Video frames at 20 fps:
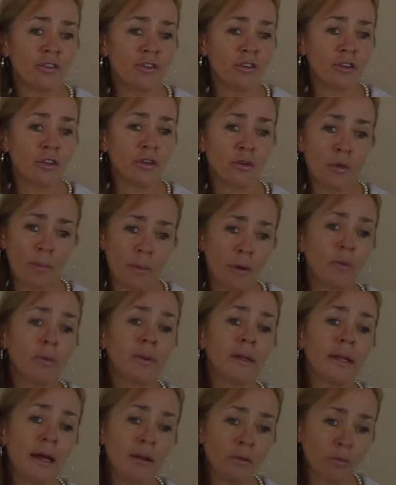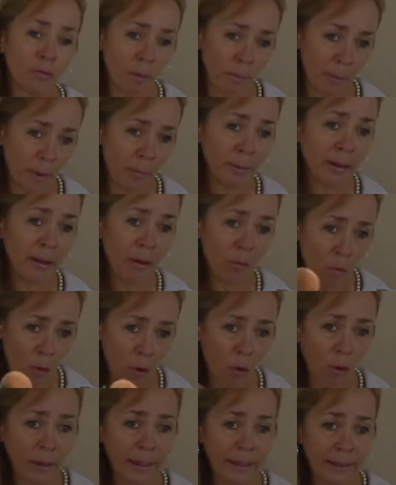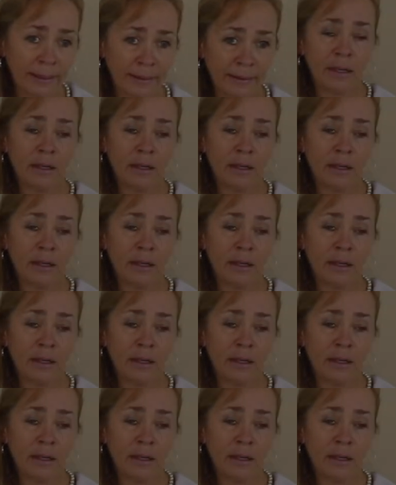de tomar cuidado com a bebida alcoólica.